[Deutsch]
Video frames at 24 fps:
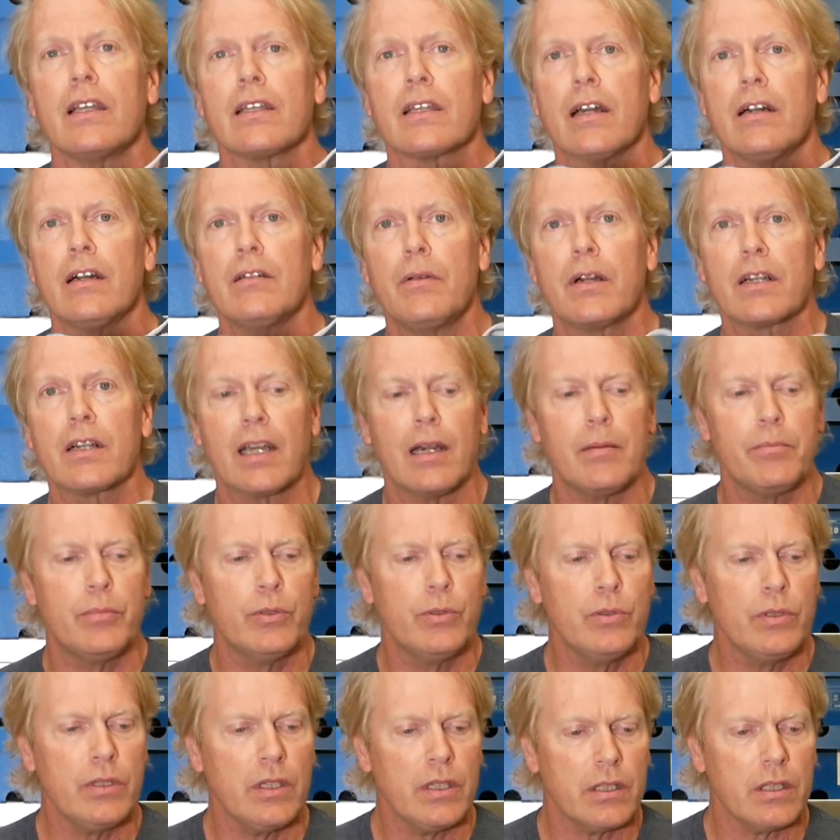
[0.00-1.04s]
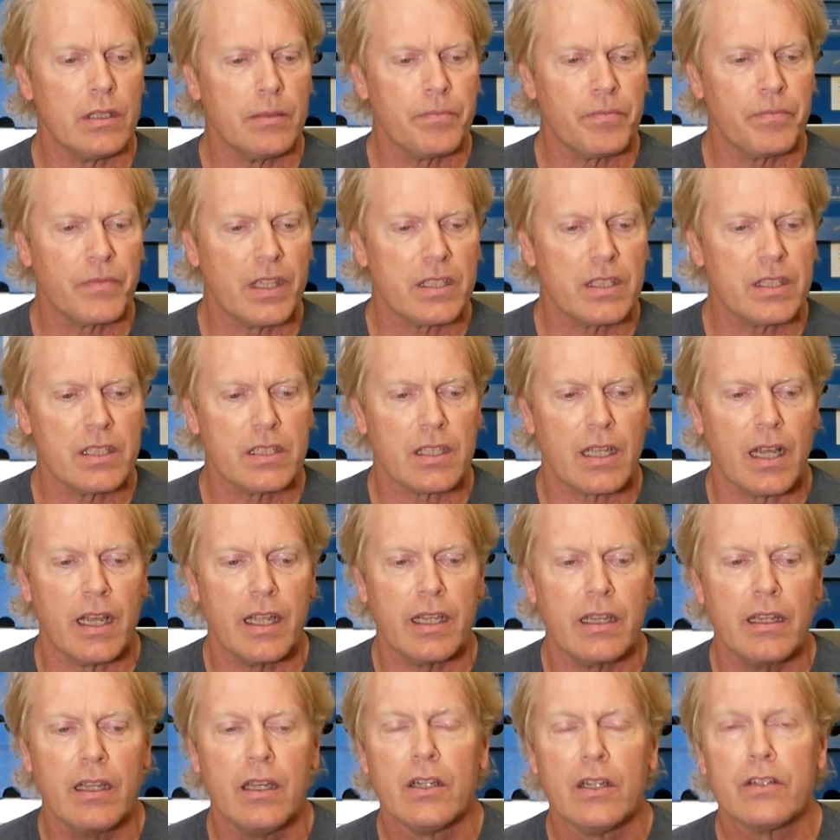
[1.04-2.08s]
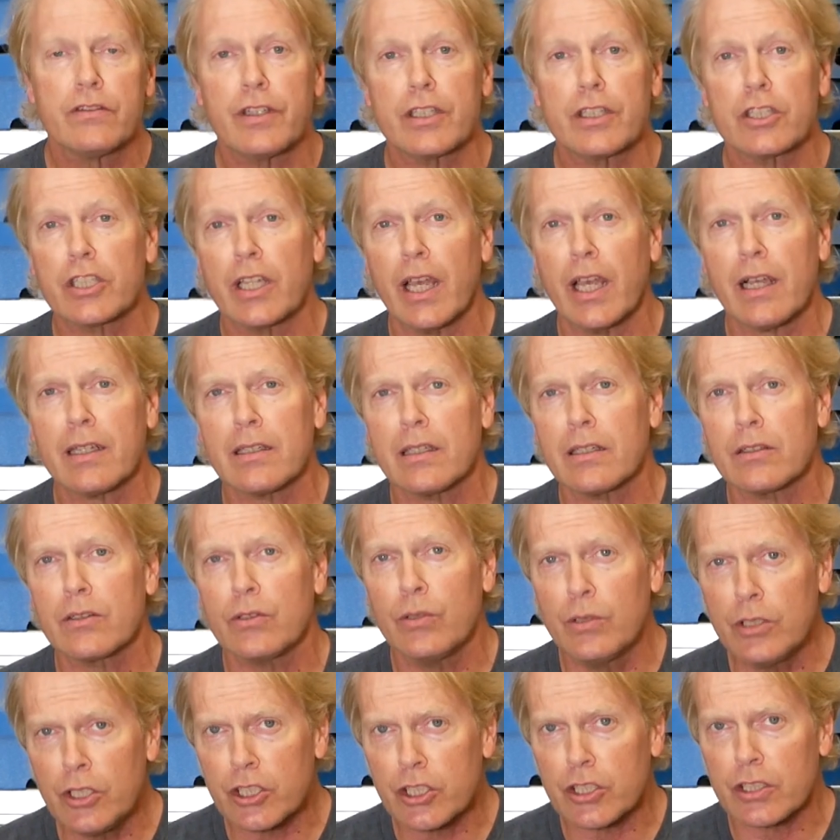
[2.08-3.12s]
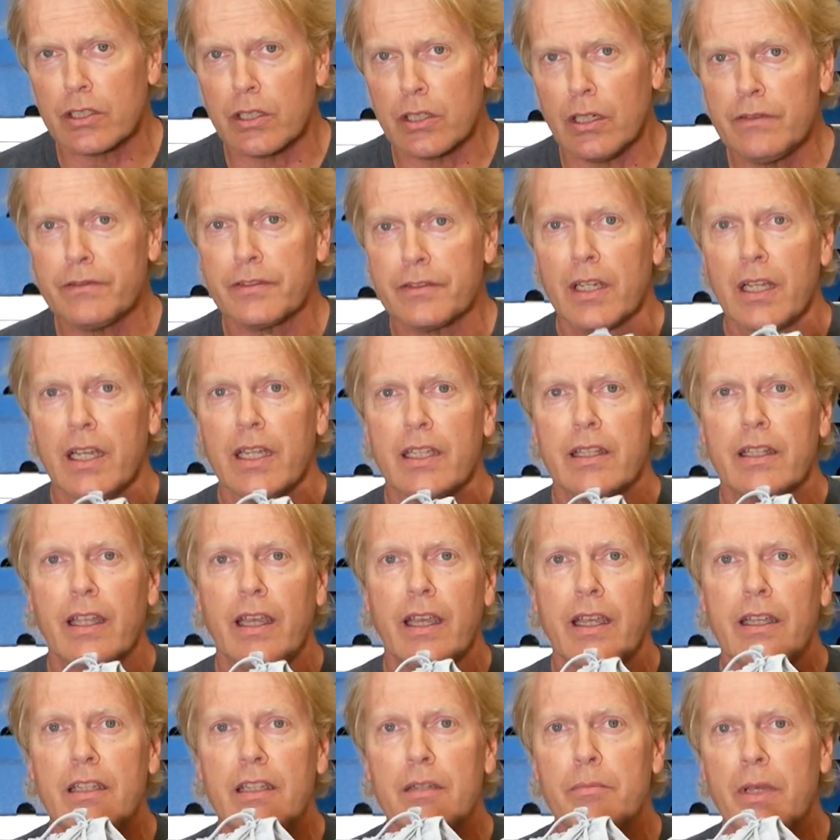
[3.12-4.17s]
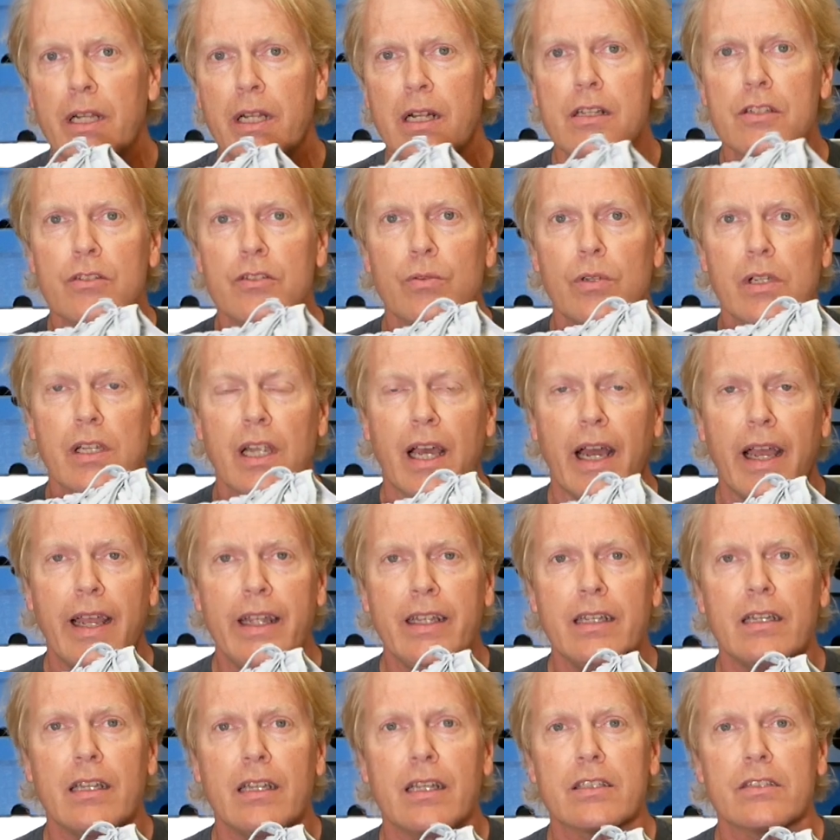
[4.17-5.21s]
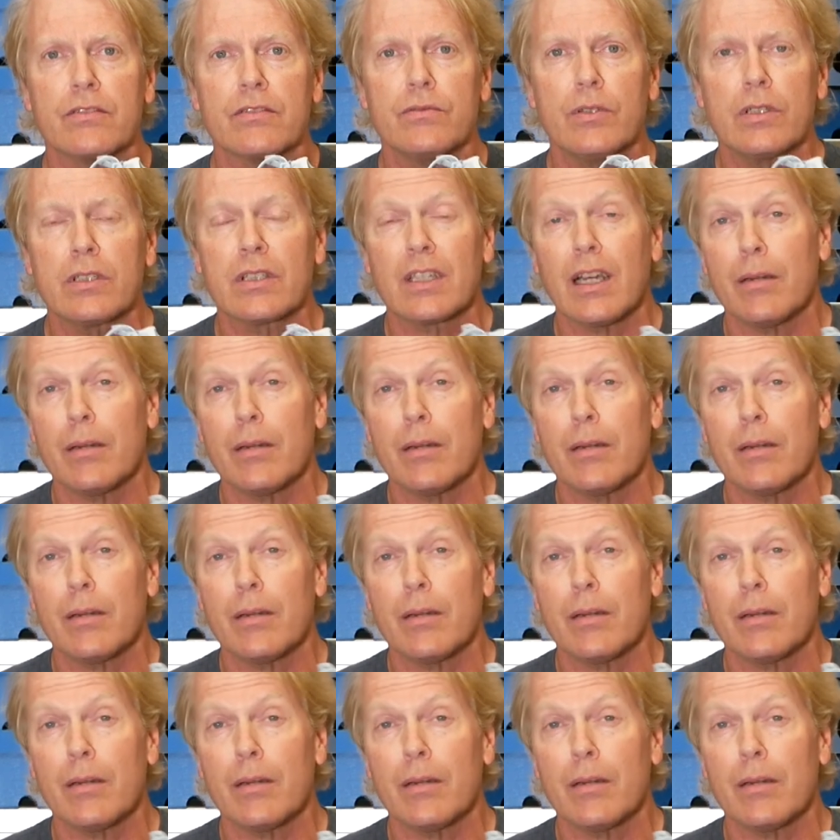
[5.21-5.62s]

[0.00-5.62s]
Car Carbon, ähm, das ist ein verstärkter Kunststoff, der in die Mittelsohlen eingelassen wird.